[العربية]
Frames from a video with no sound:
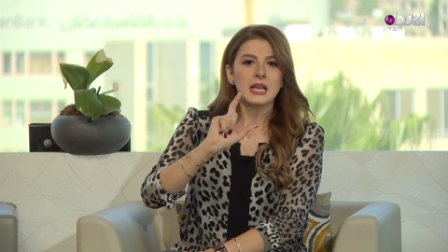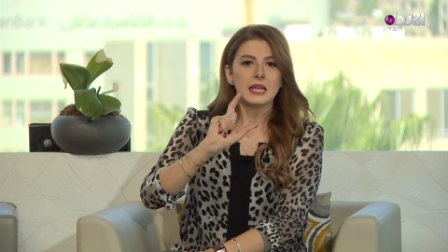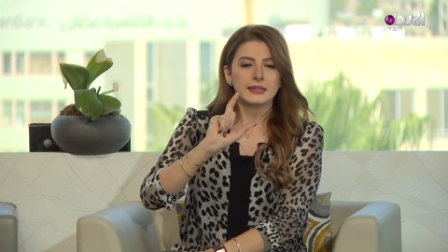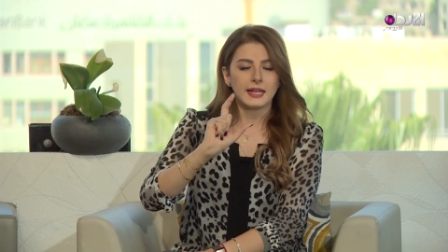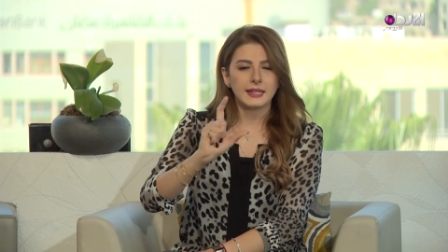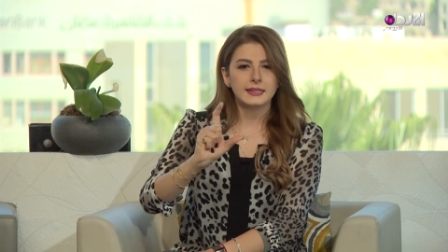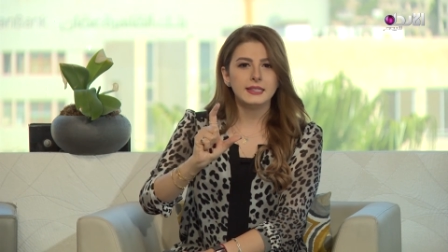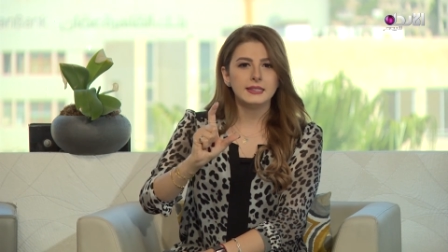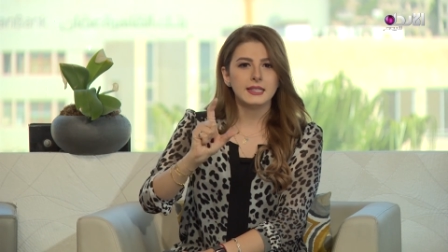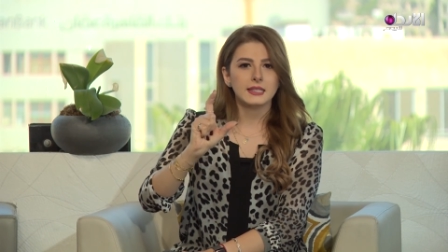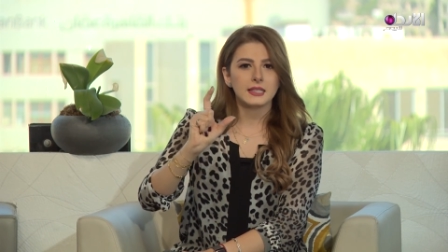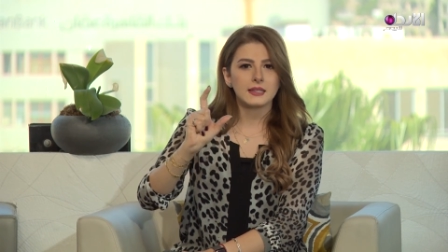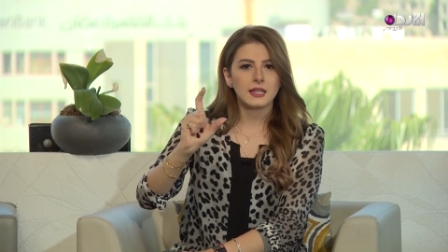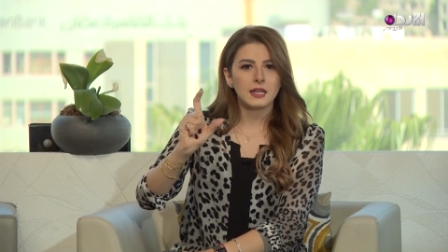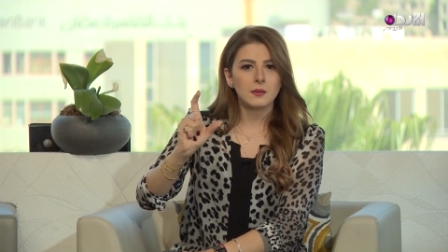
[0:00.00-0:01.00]
تحديدا
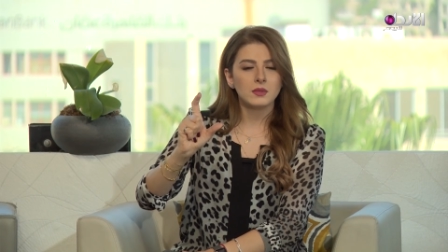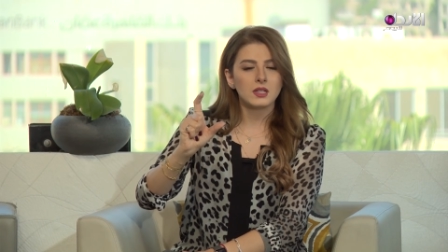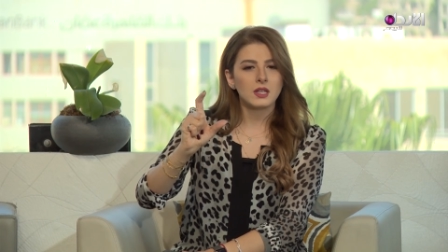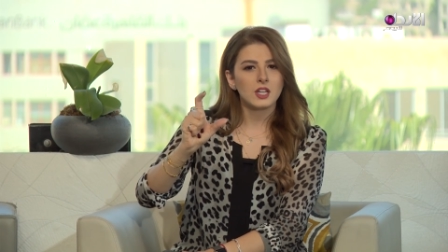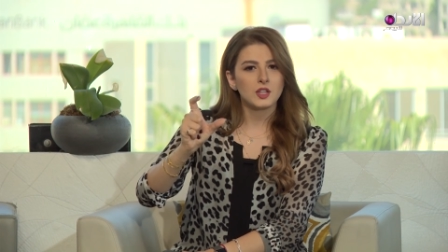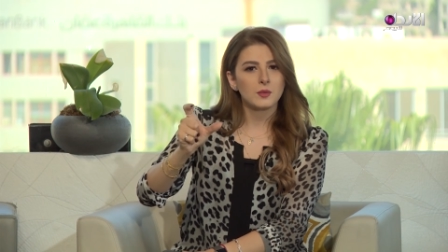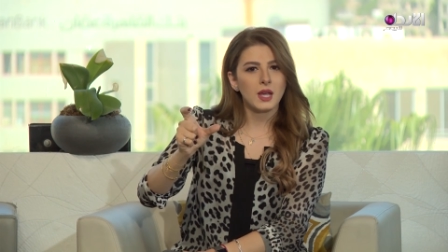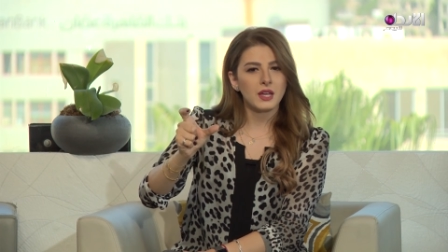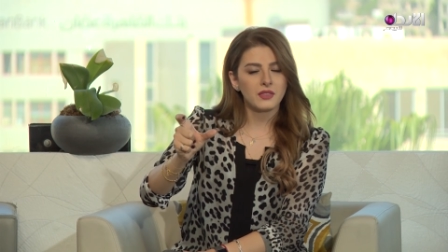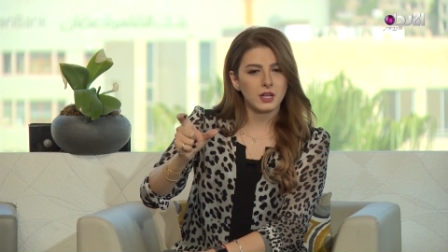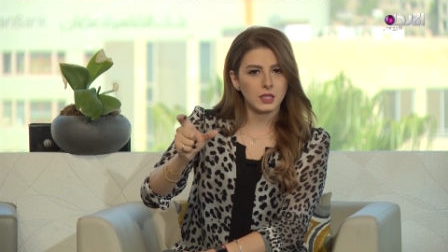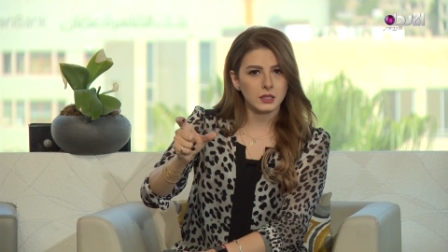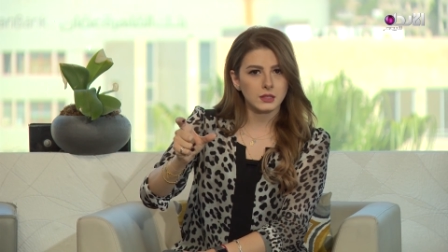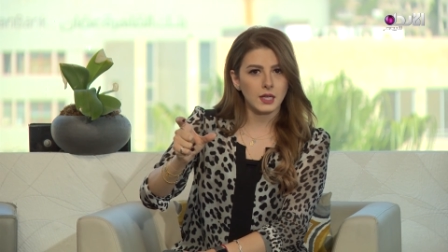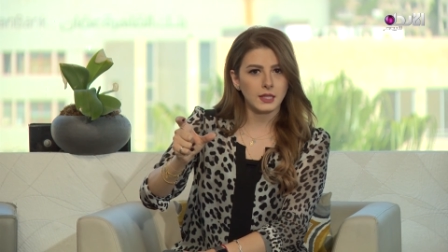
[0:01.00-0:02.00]
إذا لم ننهض بهذا
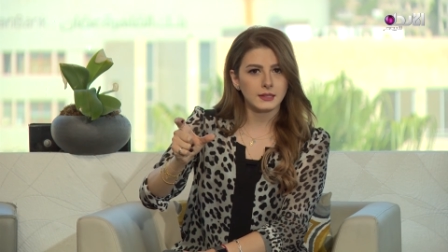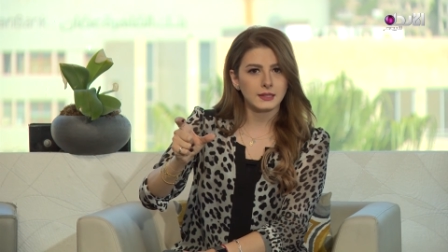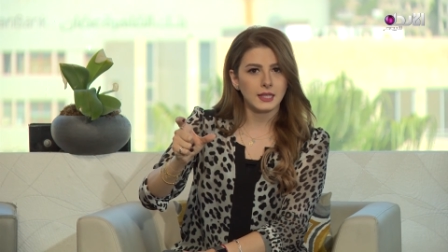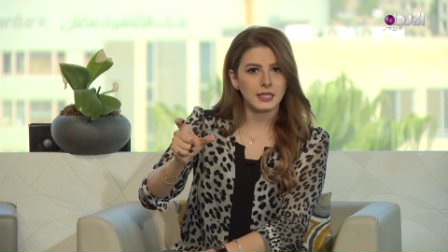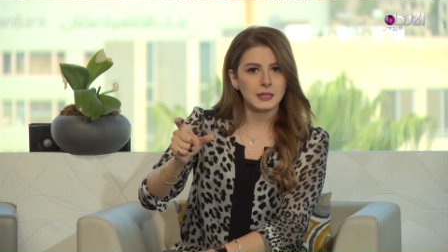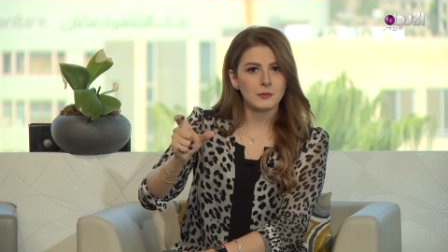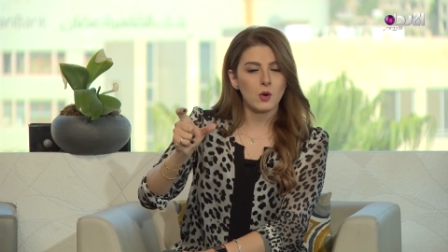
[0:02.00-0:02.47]
القطاع التعليمي